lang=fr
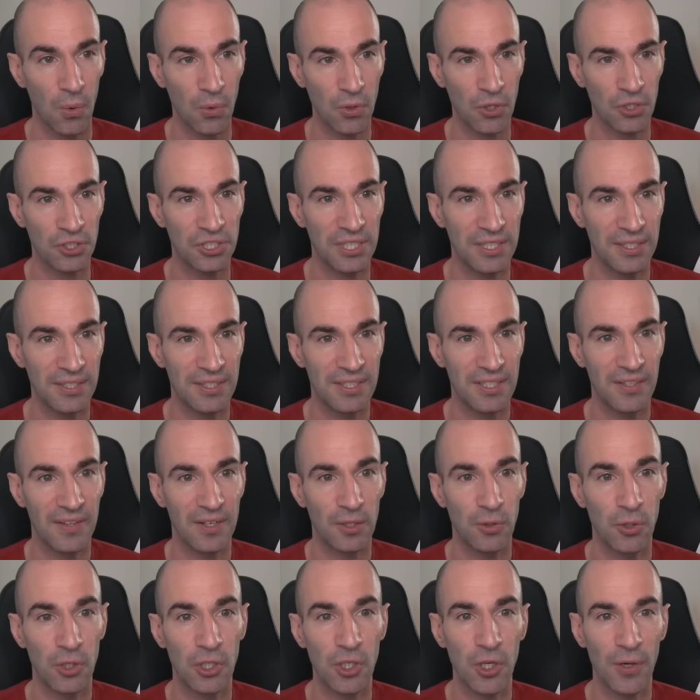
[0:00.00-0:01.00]
On enchaîne ici
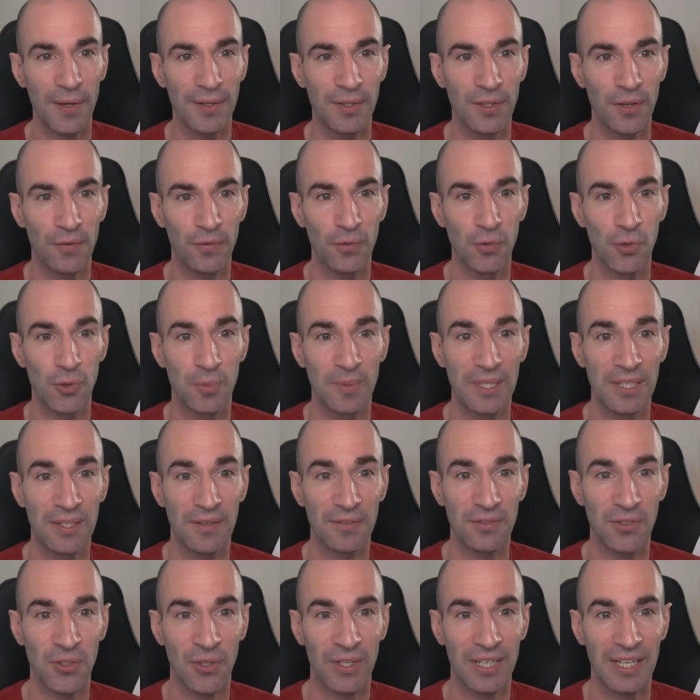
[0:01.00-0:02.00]
avec le Core i9
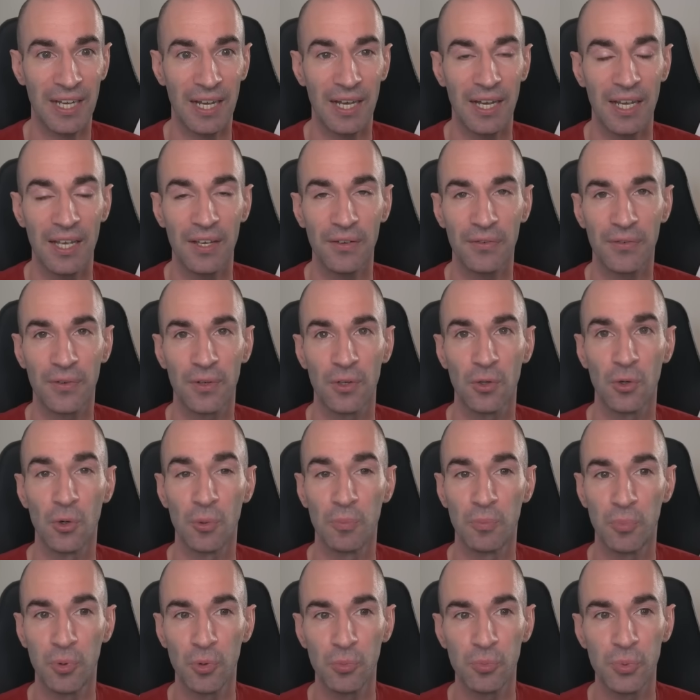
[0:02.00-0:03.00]
12900KF,
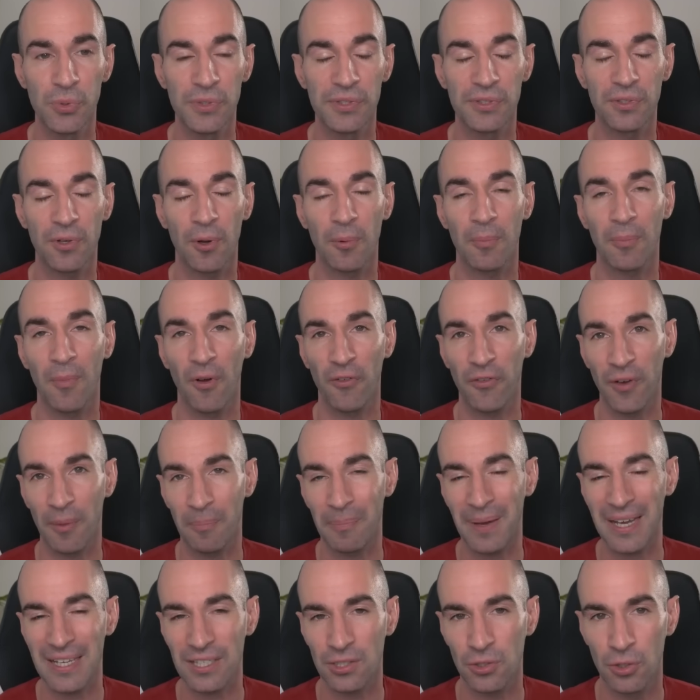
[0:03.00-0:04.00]
le plus puissant, enfin
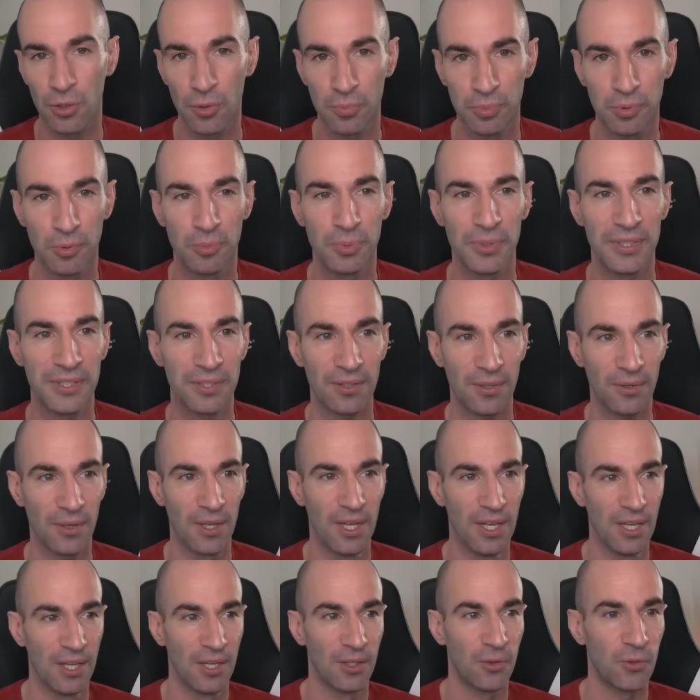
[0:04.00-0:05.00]
presque le plus
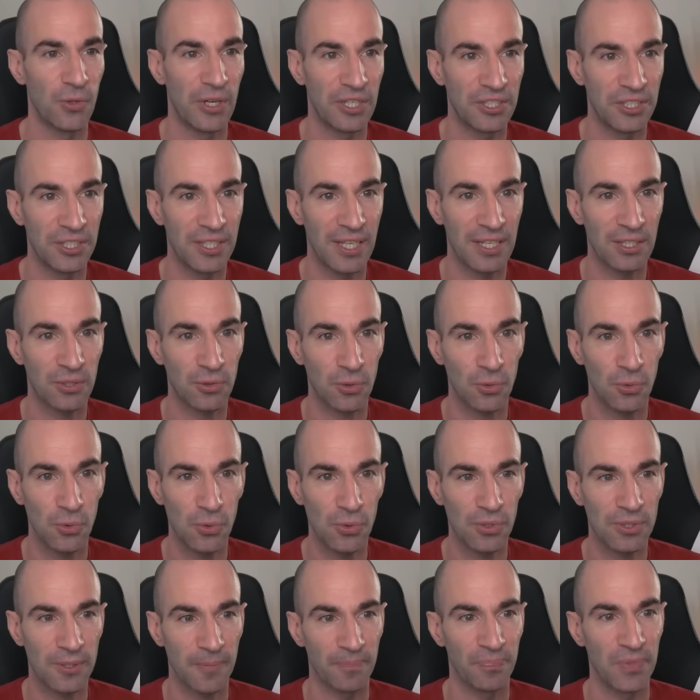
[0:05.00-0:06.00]
puissant de la génération
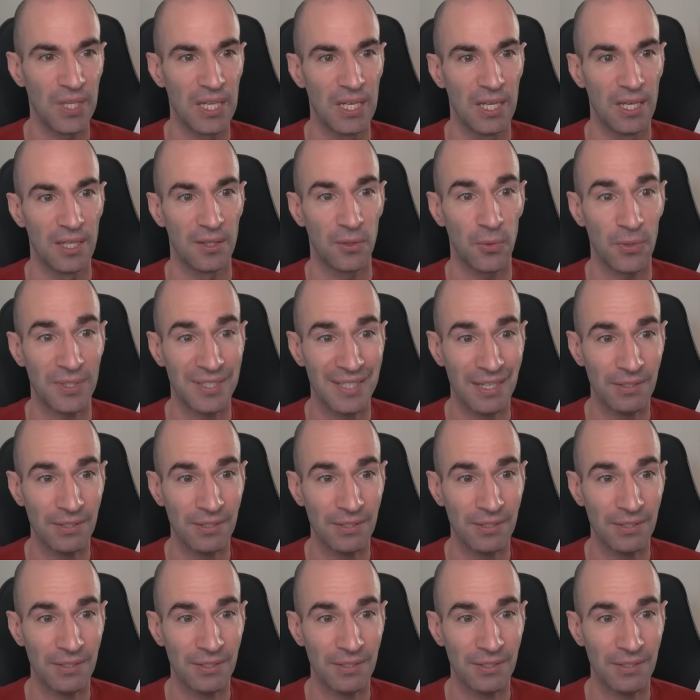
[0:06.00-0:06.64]
12, donc